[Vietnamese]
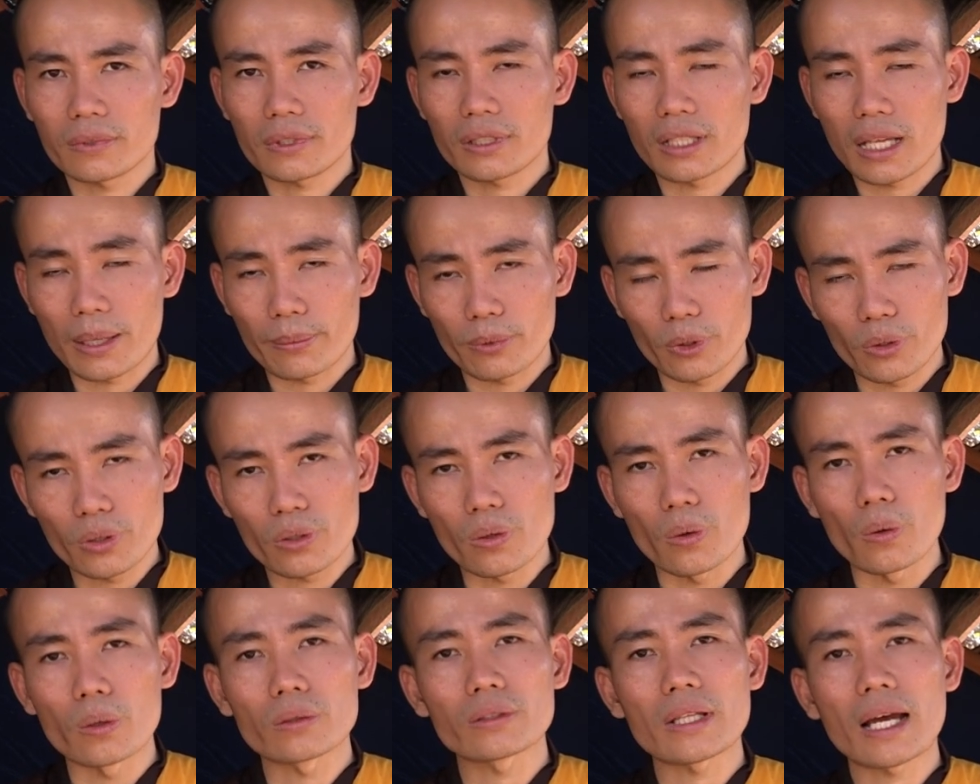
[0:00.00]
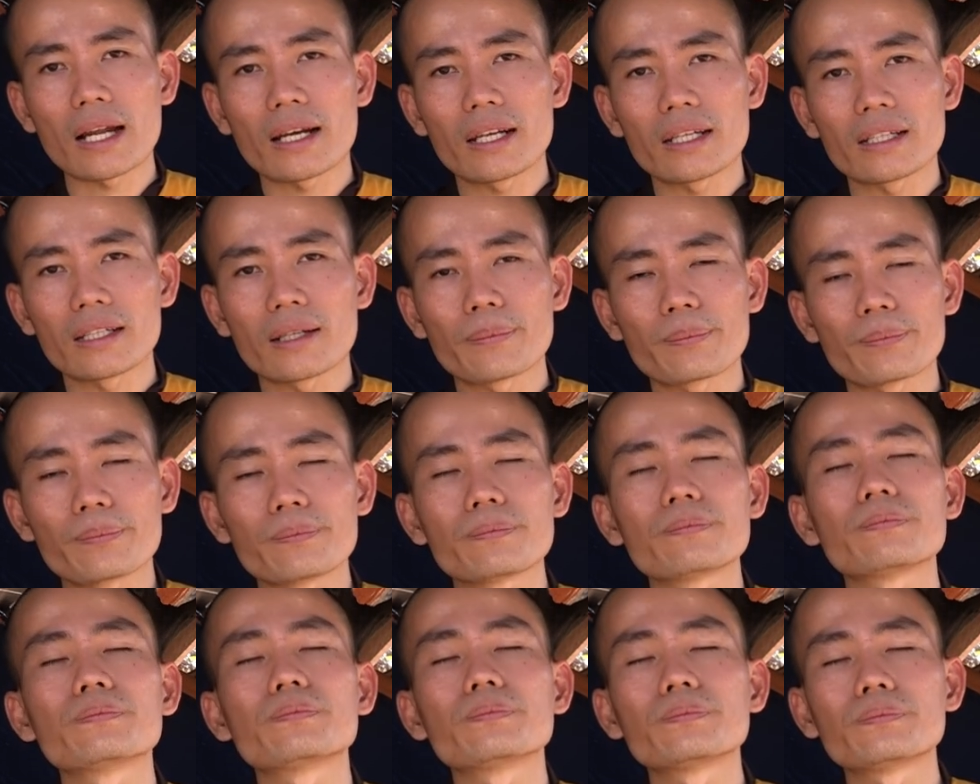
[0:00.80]
làm nỗi khổ tăng lên gấp
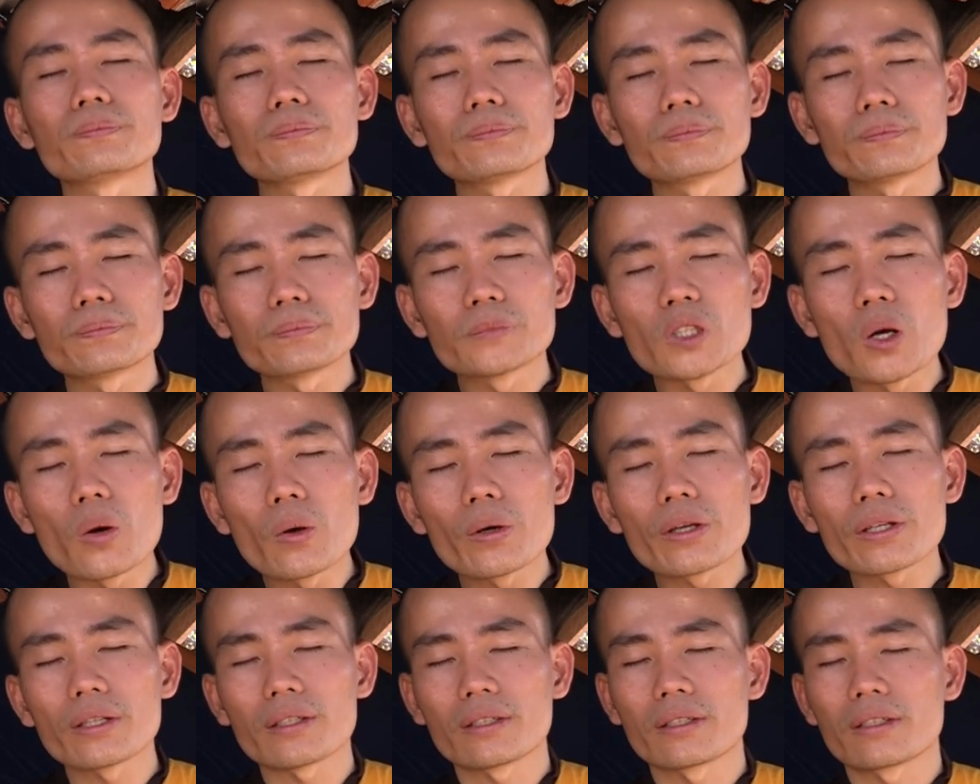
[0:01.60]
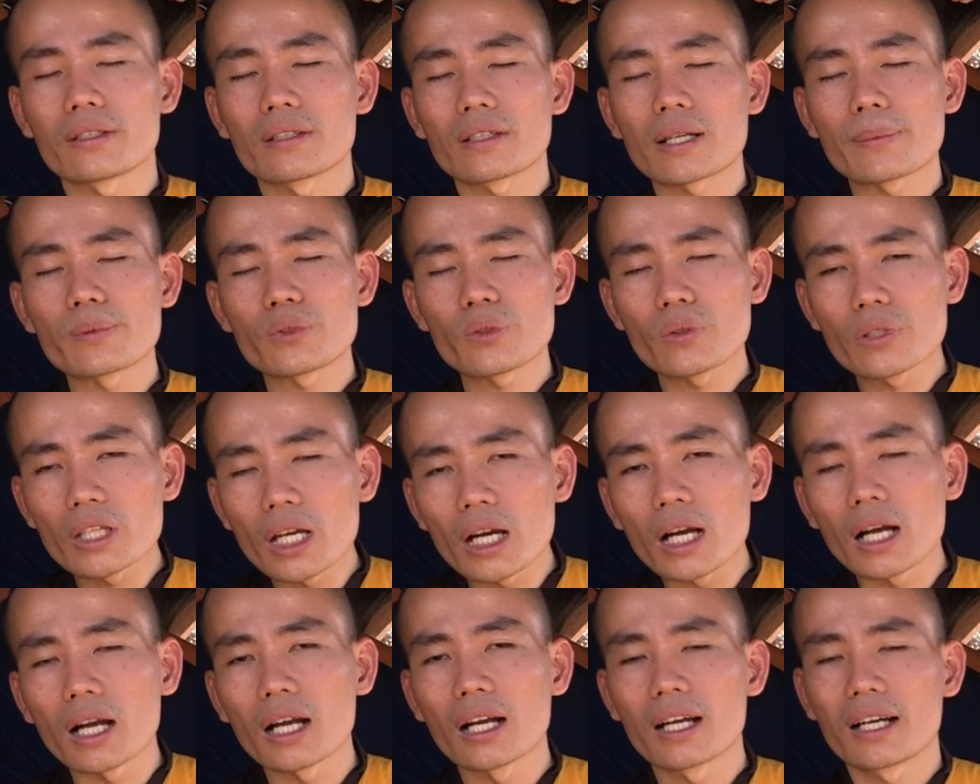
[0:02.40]
đôi cấp số
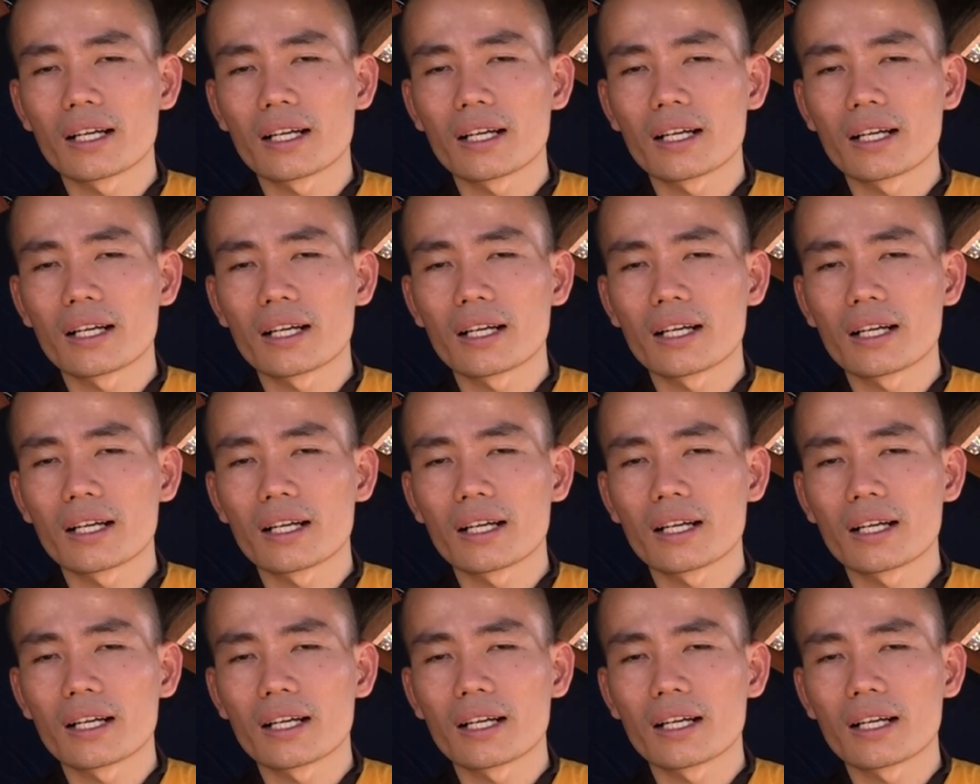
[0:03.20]
nhân